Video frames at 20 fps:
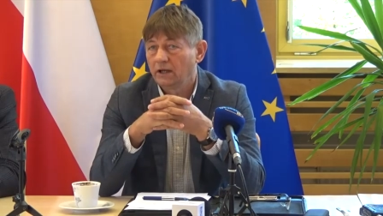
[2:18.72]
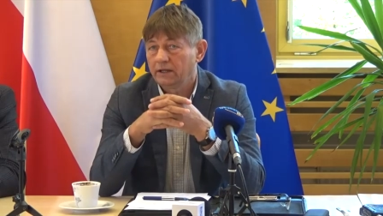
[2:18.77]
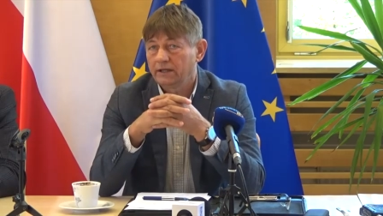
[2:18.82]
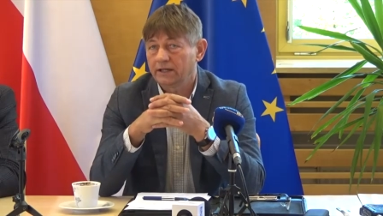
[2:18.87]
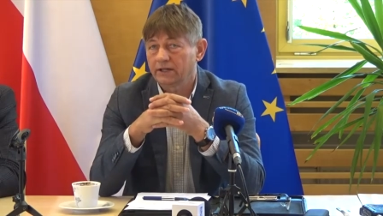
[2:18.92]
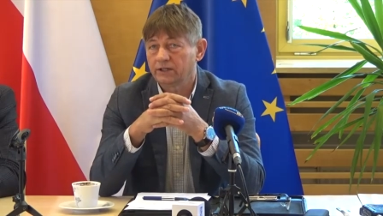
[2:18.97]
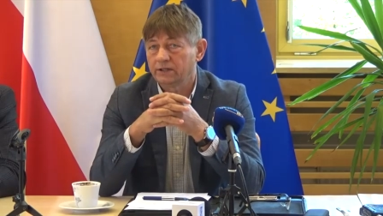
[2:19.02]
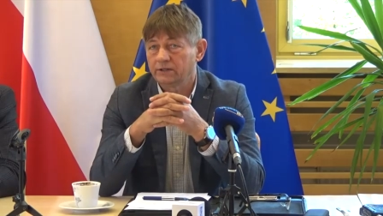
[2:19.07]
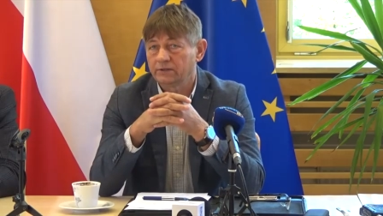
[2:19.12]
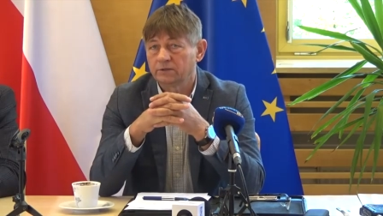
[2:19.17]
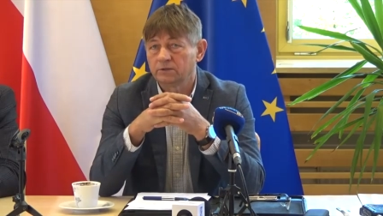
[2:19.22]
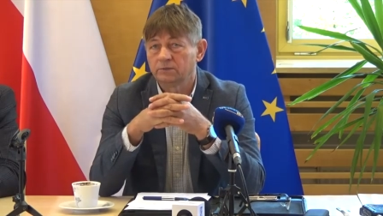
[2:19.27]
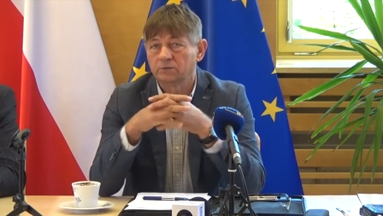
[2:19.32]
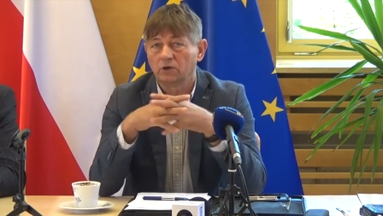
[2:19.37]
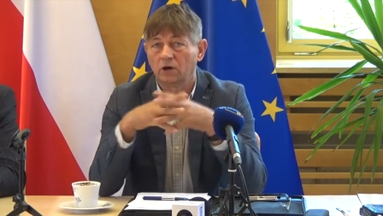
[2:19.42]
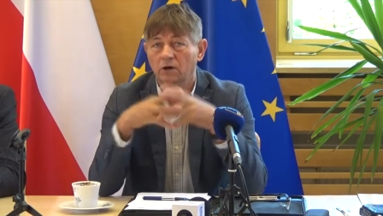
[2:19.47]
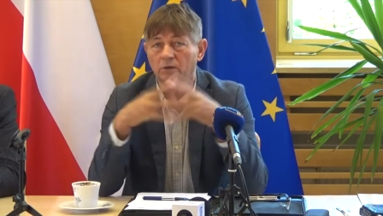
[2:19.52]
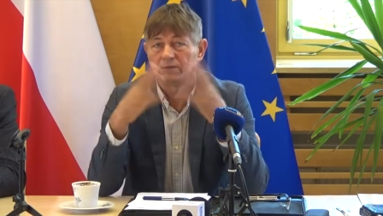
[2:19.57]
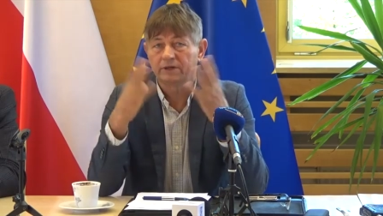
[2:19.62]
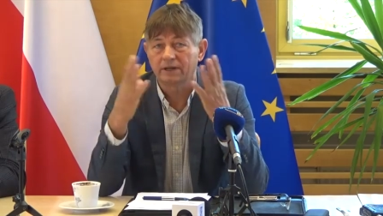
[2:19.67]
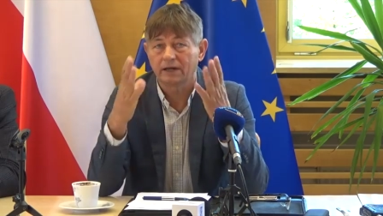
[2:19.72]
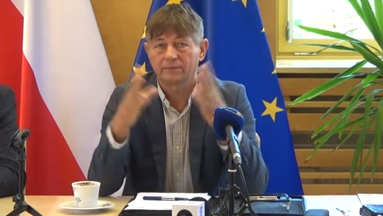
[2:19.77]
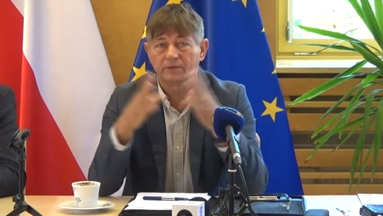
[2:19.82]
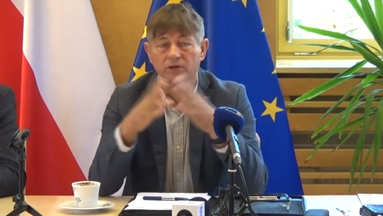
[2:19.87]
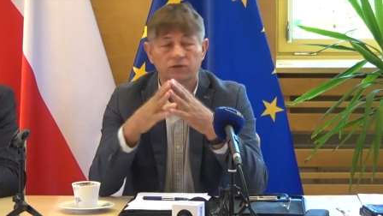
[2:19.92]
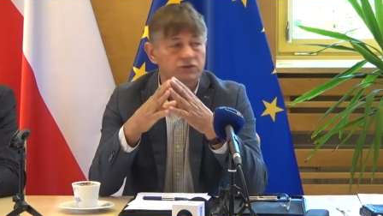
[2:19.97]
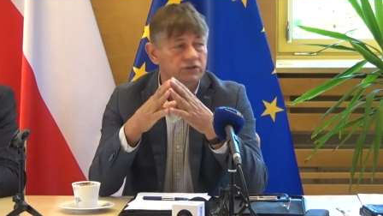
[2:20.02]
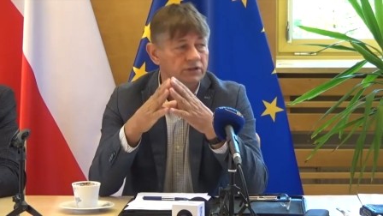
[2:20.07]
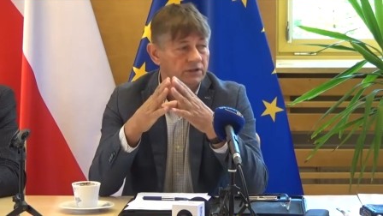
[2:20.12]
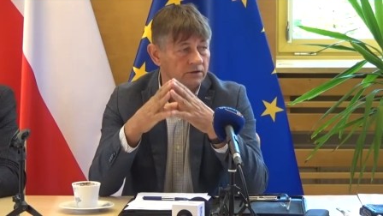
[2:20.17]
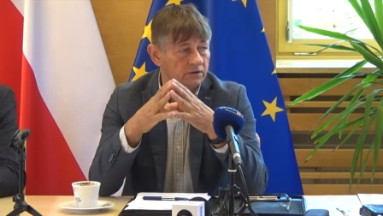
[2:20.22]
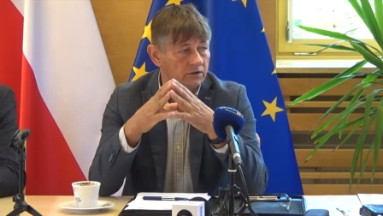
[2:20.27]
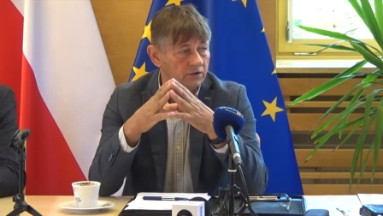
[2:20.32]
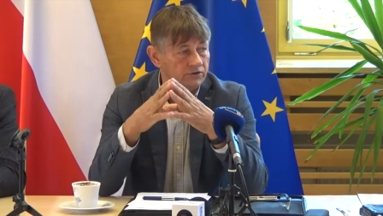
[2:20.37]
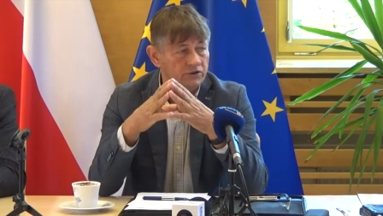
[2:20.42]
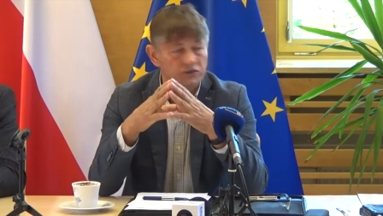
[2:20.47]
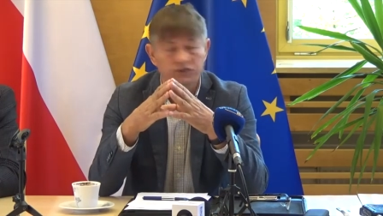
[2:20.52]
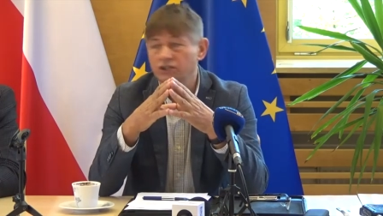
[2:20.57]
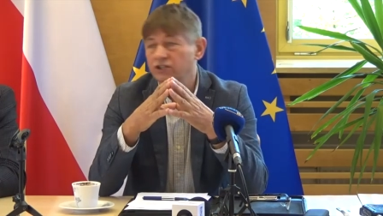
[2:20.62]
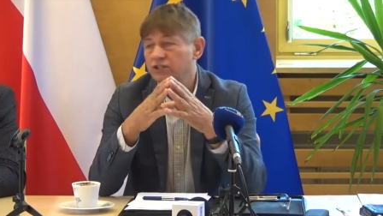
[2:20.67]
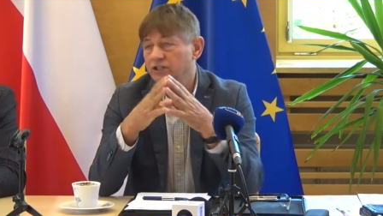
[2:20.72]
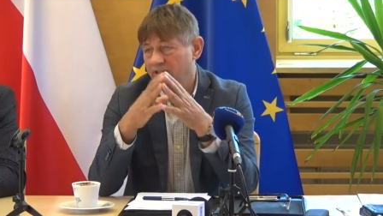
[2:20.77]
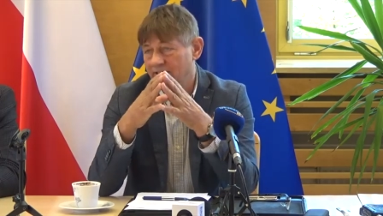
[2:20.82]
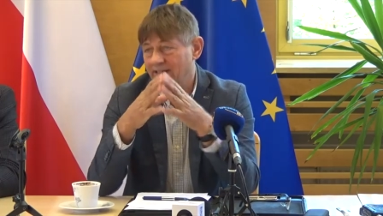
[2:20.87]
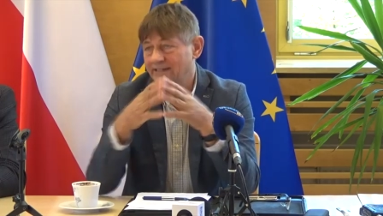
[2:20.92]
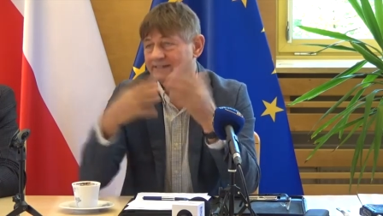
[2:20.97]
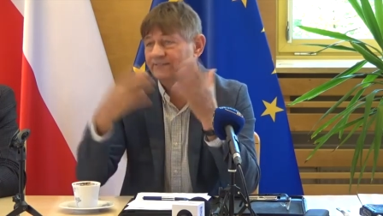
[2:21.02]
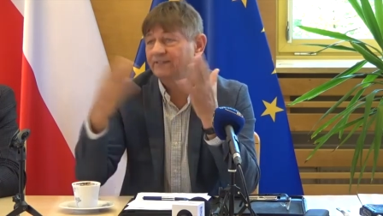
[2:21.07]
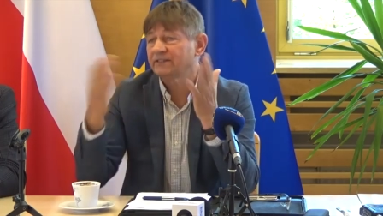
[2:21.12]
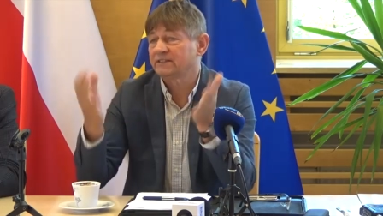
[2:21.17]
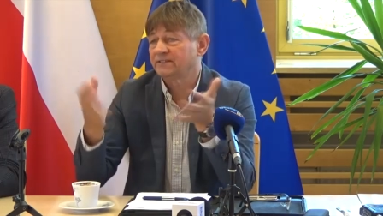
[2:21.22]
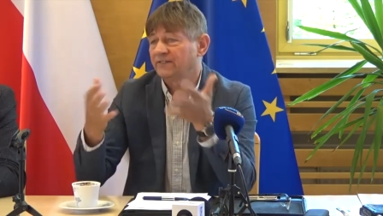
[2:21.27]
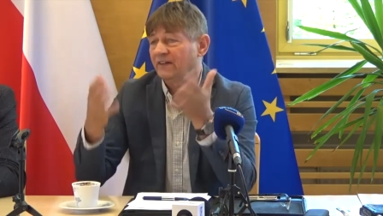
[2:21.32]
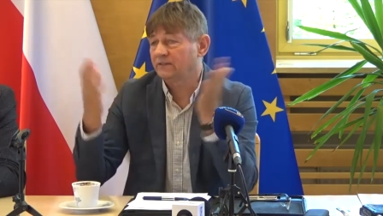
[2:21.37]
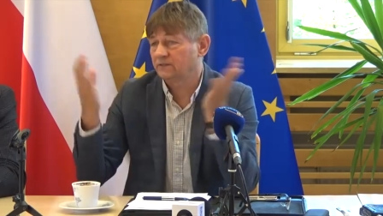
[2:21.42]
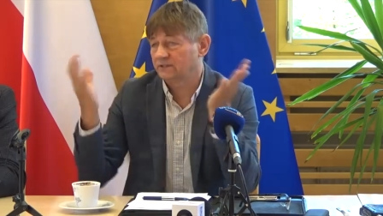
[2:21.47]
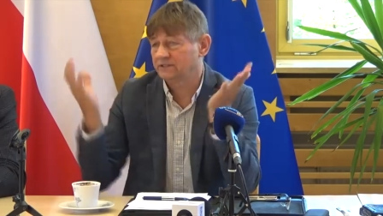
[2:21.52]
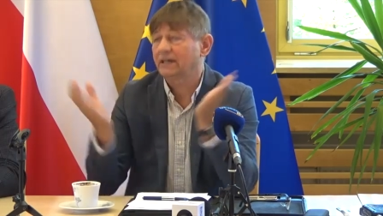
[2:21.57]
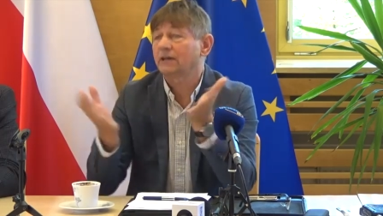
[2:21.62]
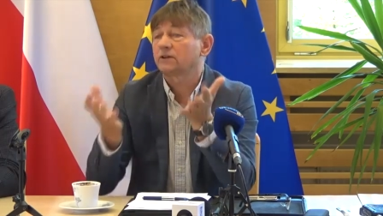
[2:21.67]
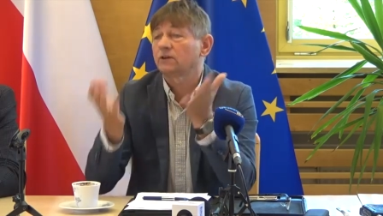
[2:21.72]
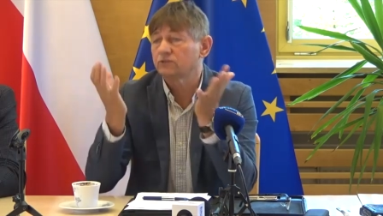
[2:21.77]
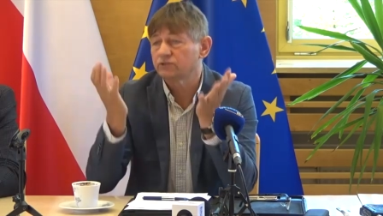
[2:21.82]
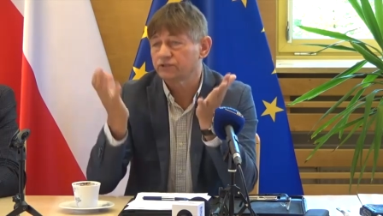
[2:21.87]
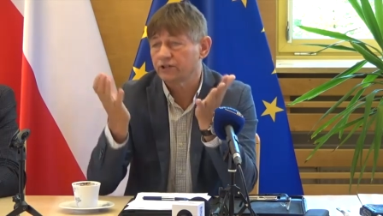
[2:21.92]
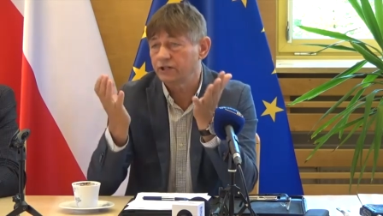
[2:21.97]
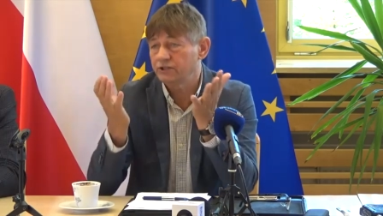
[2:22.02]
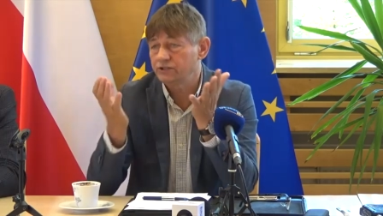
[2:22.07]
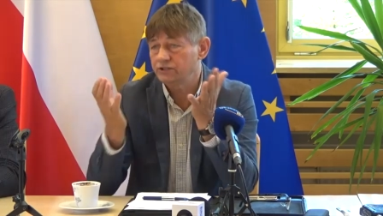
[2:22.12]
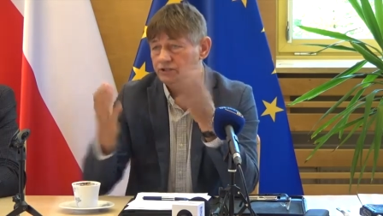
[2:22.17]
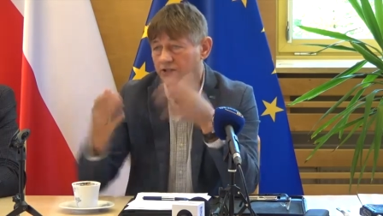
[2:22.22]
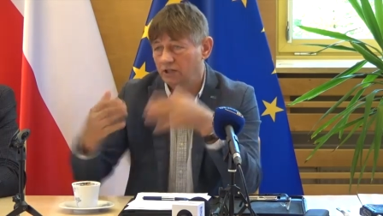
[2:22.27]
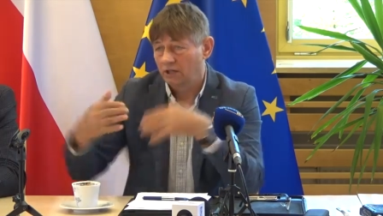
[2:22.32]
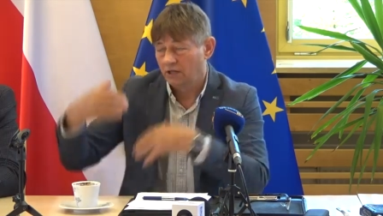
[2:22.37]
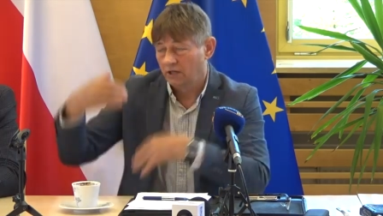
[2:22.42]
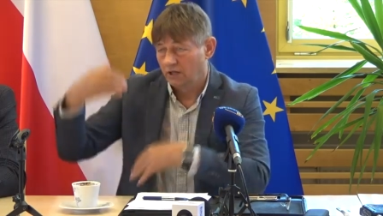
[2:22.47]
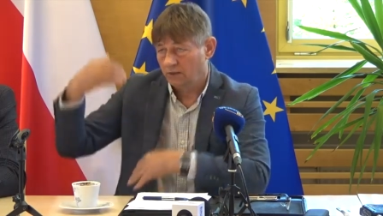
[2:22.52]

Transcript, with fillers: jak omijamy już chojniczki, tak zwaną starą część,